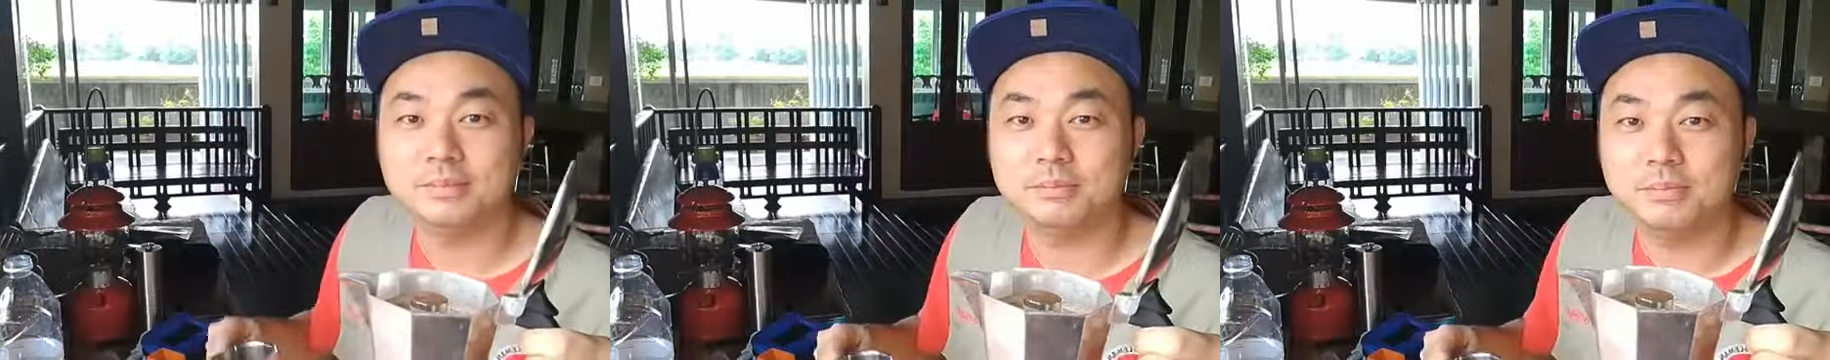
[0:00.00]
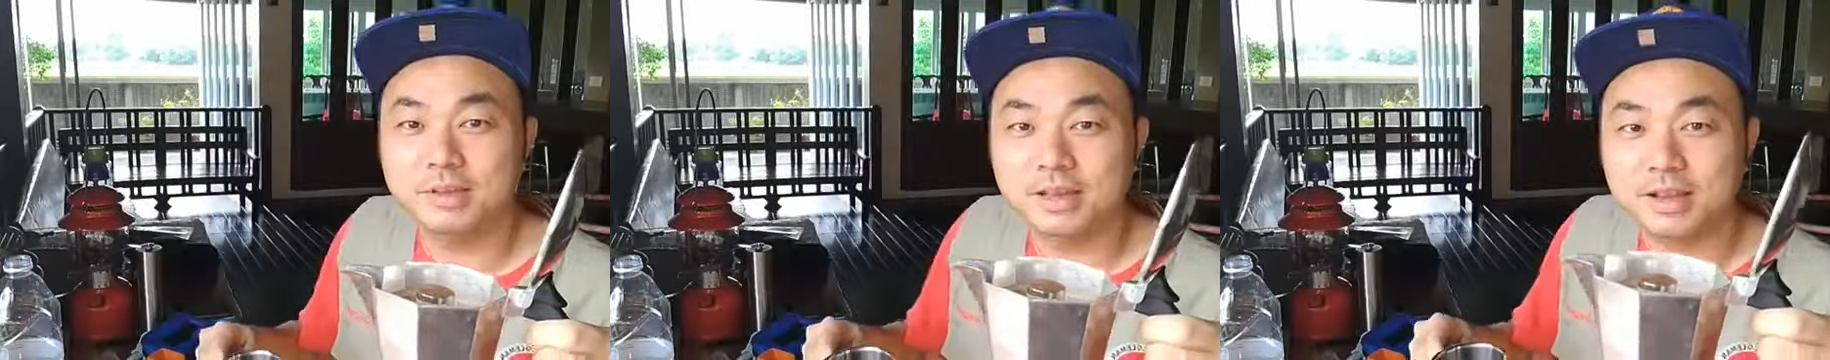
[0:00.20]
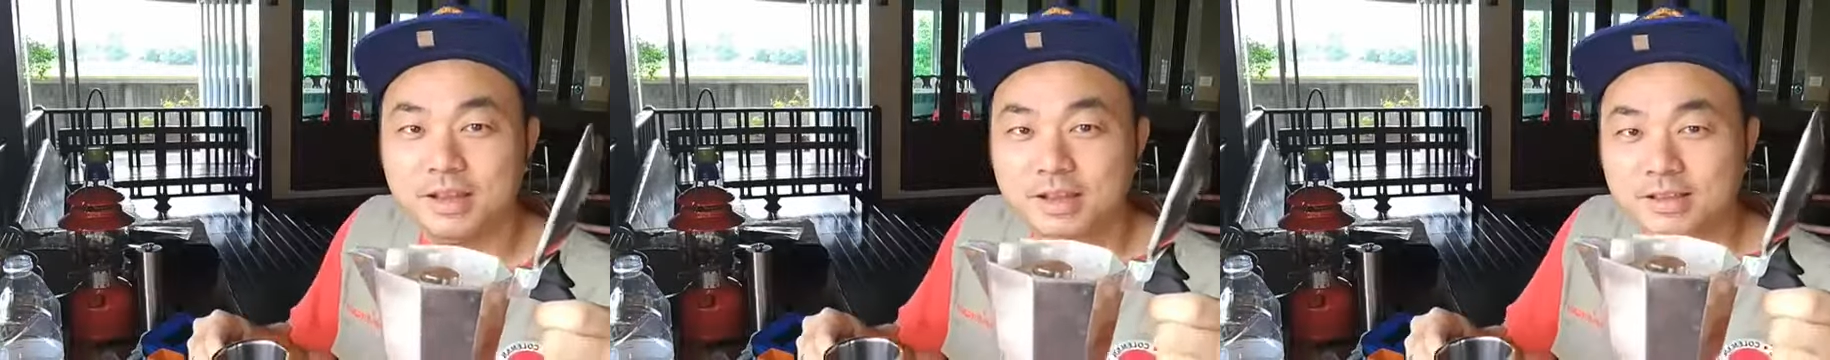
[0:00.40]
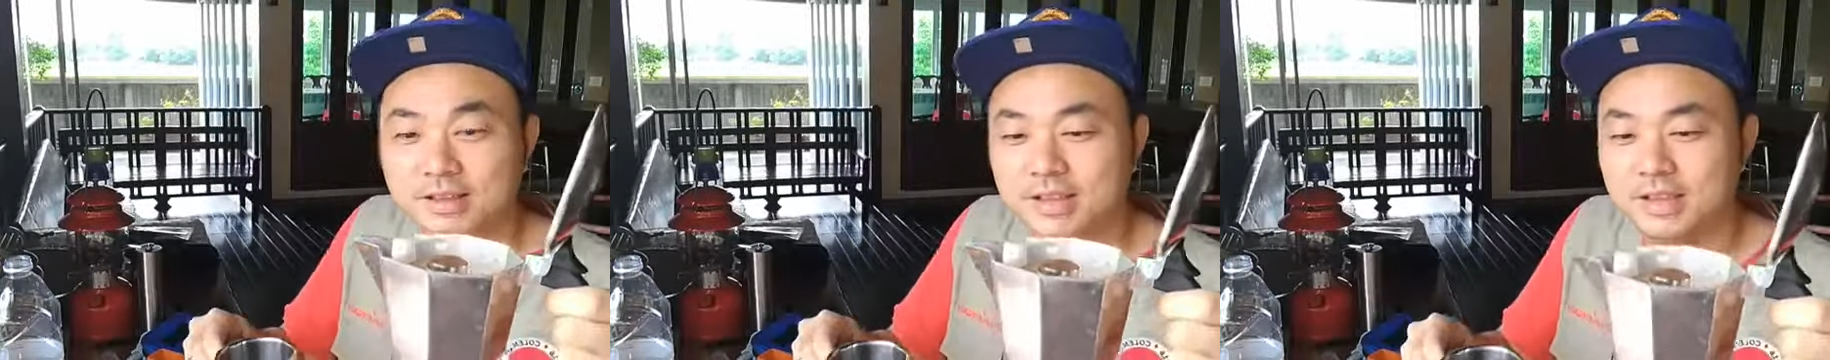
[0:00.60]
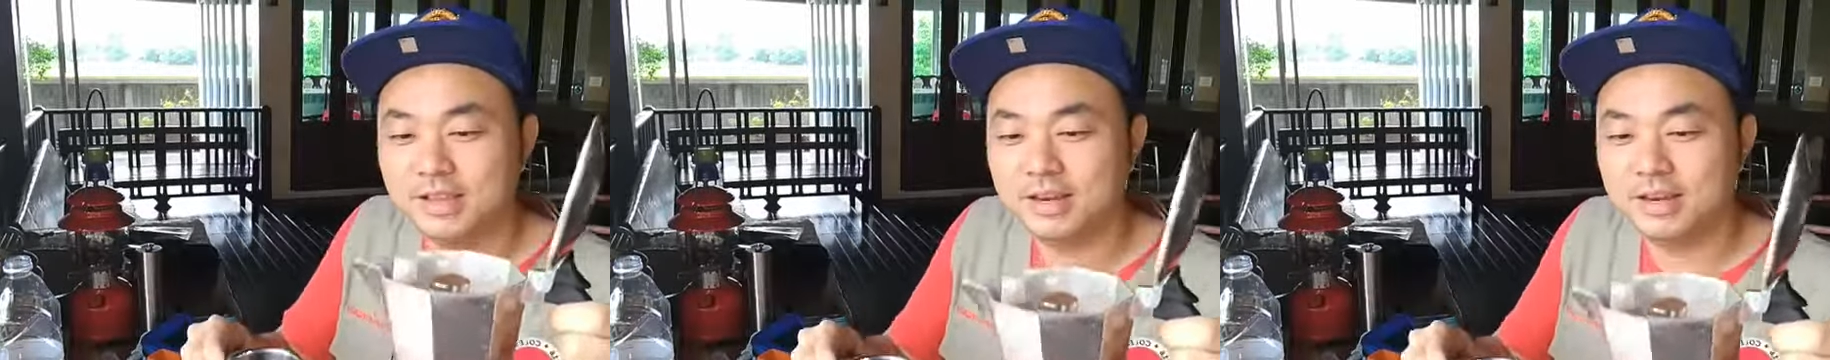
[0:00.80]
มันจะอ
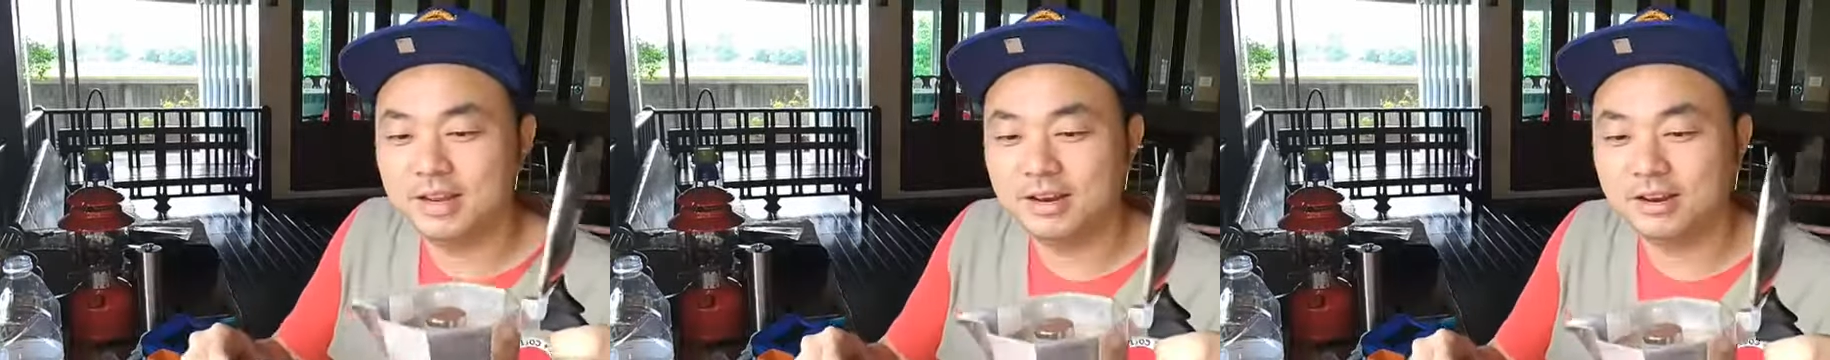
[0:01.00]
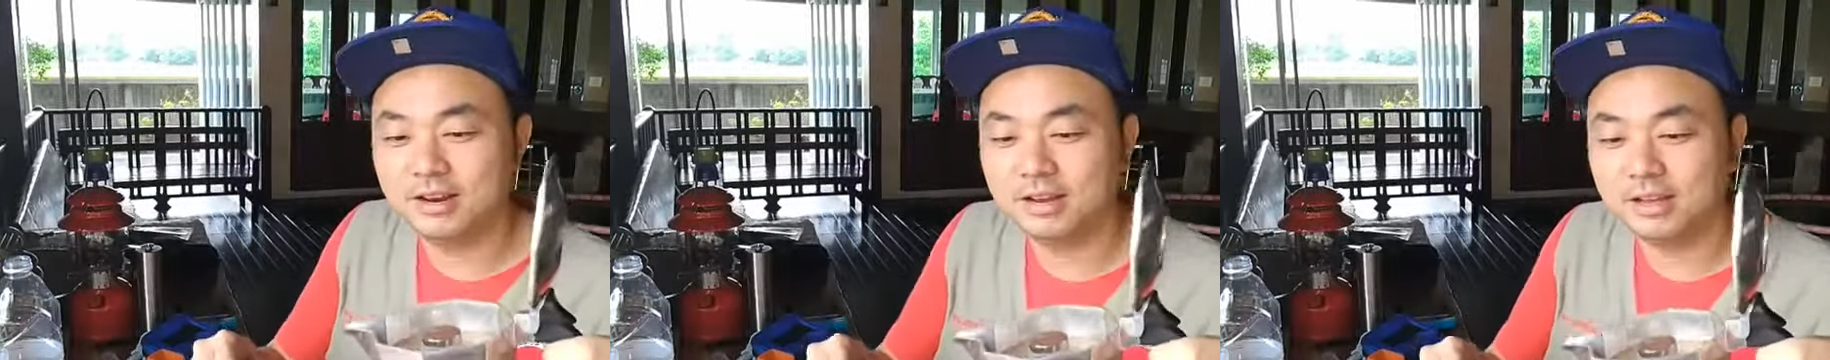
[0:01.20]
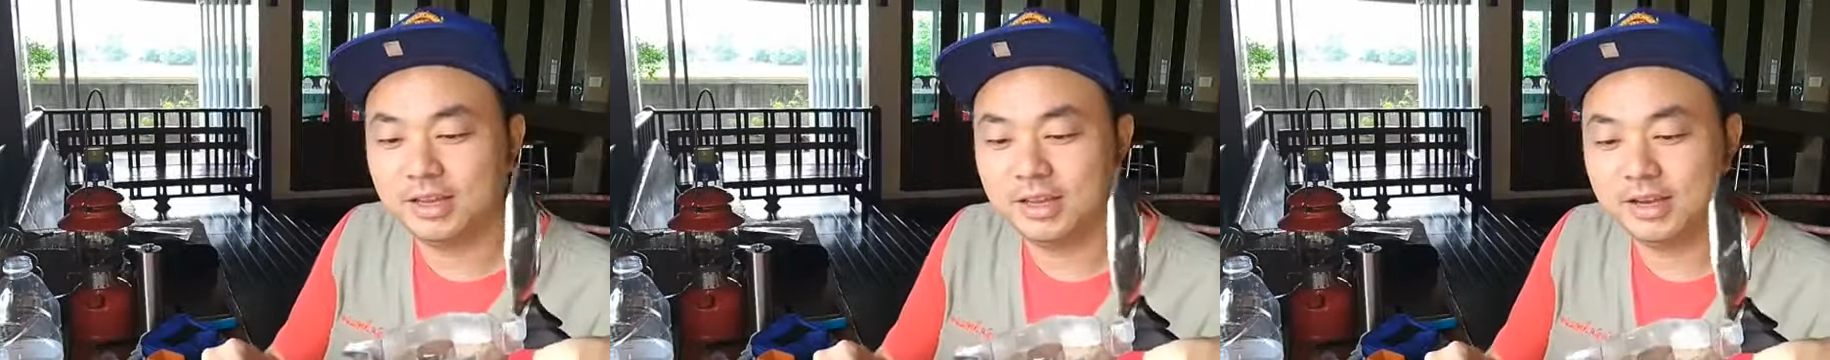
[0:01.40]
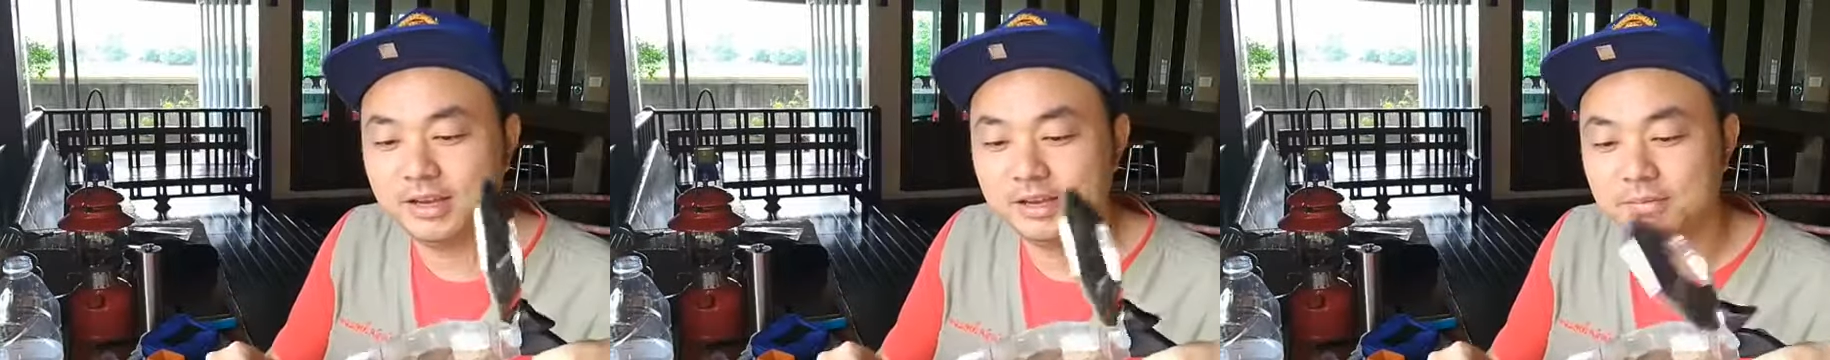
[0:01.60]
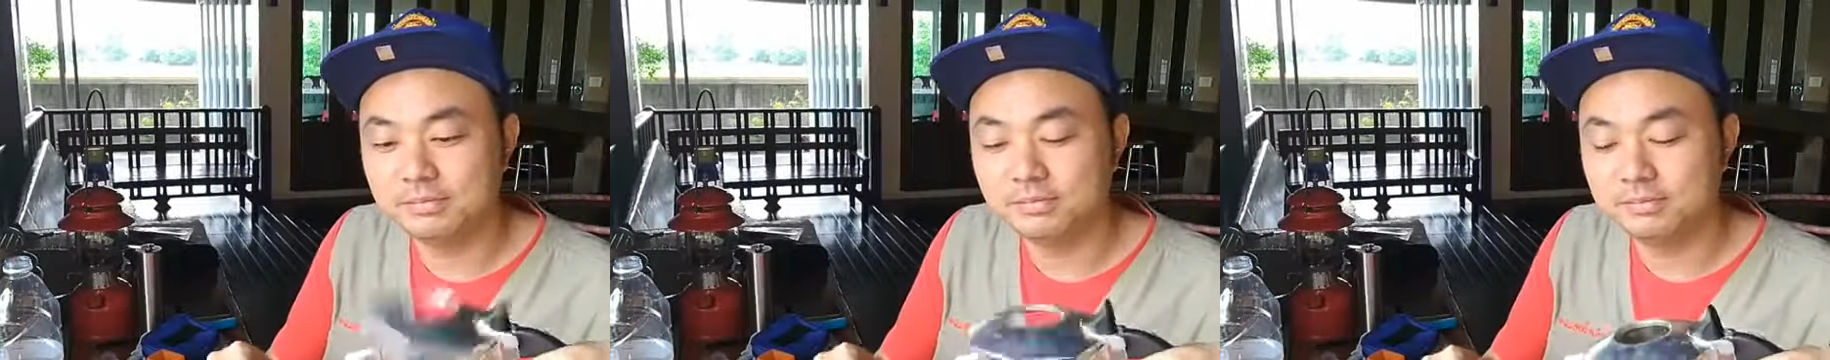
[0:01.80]
ย่างนี้เลยแล้วเราก็เทดื่ม